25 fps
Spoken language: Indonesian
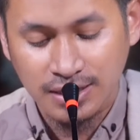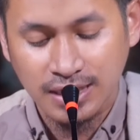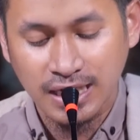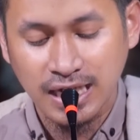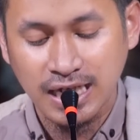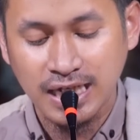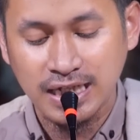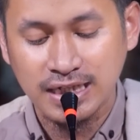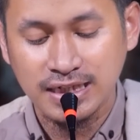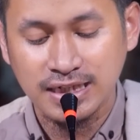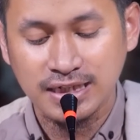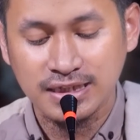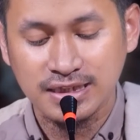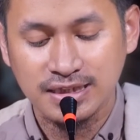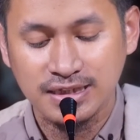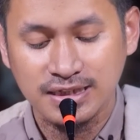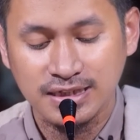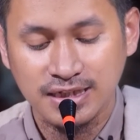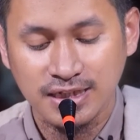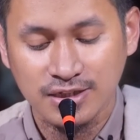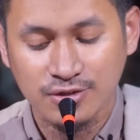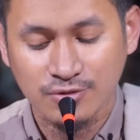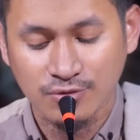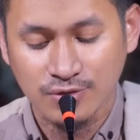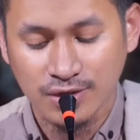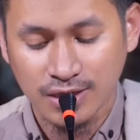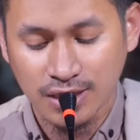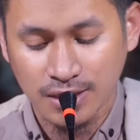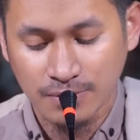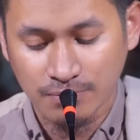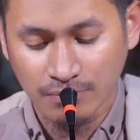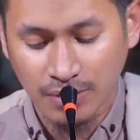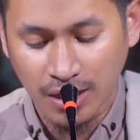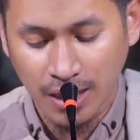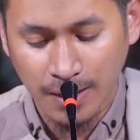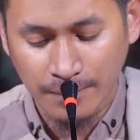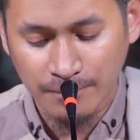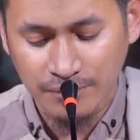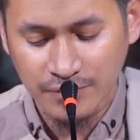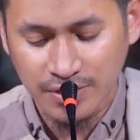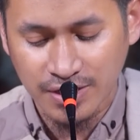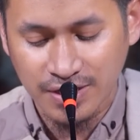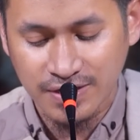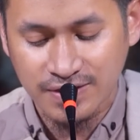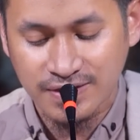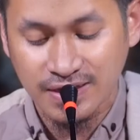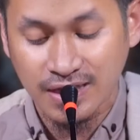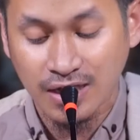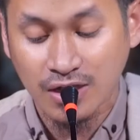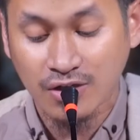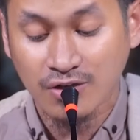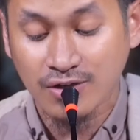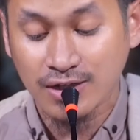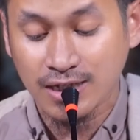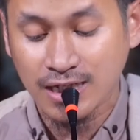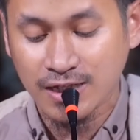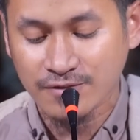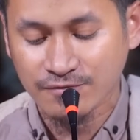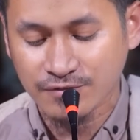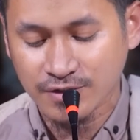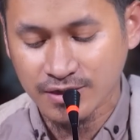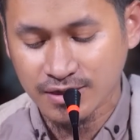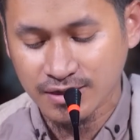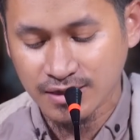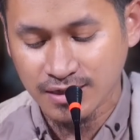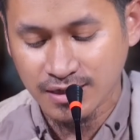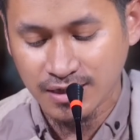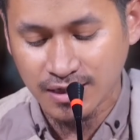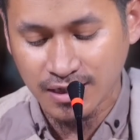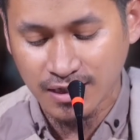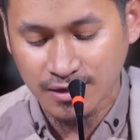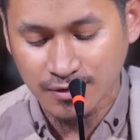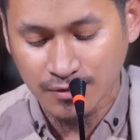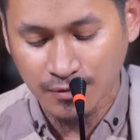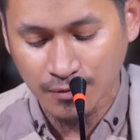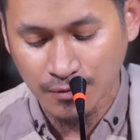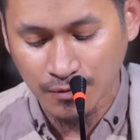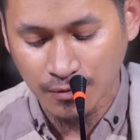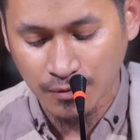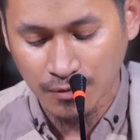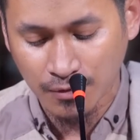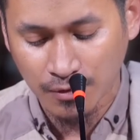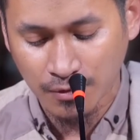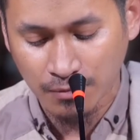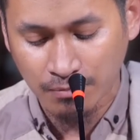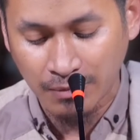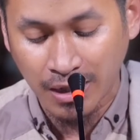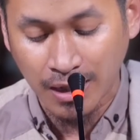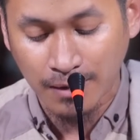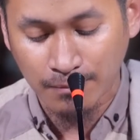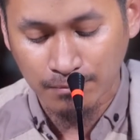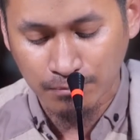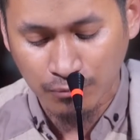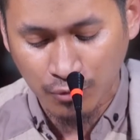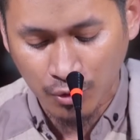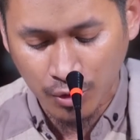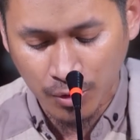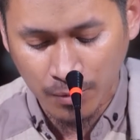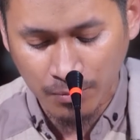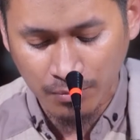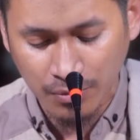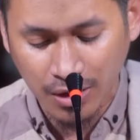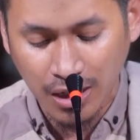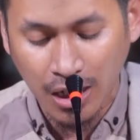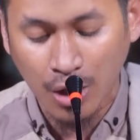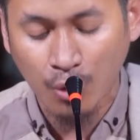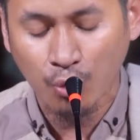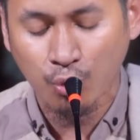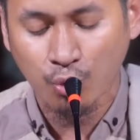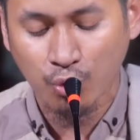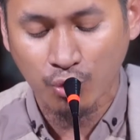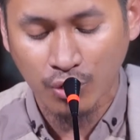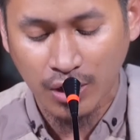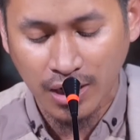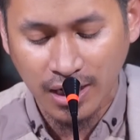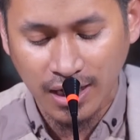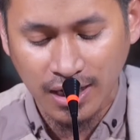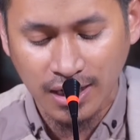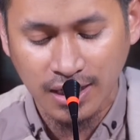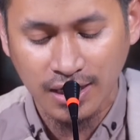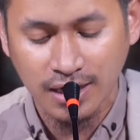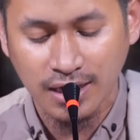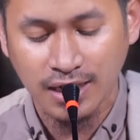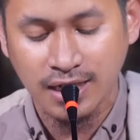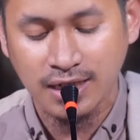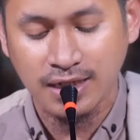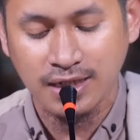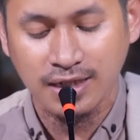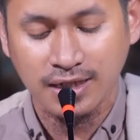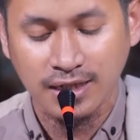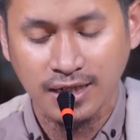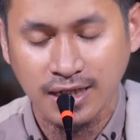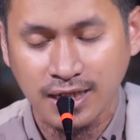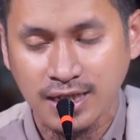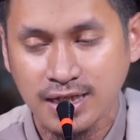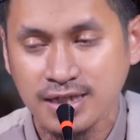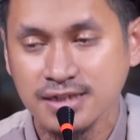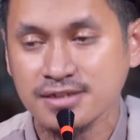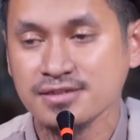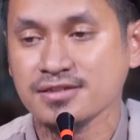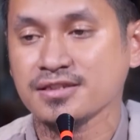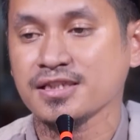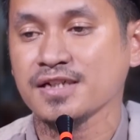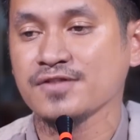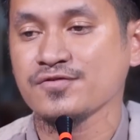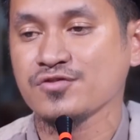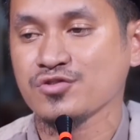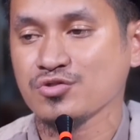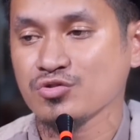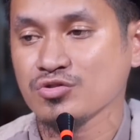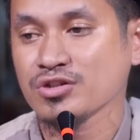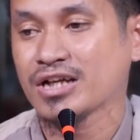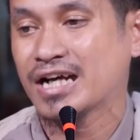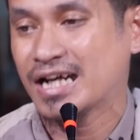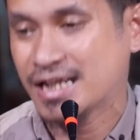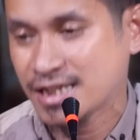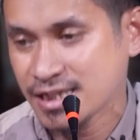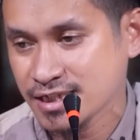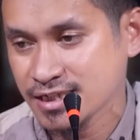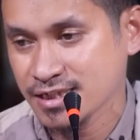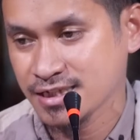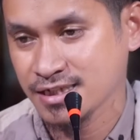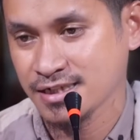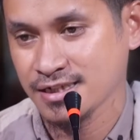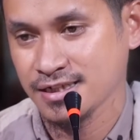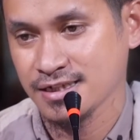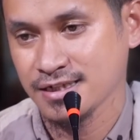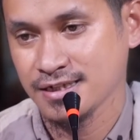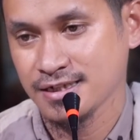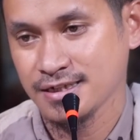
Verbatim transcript: kanat niyatul imam idza khalafat niyatul ma'mum aula alla tafsud alaih.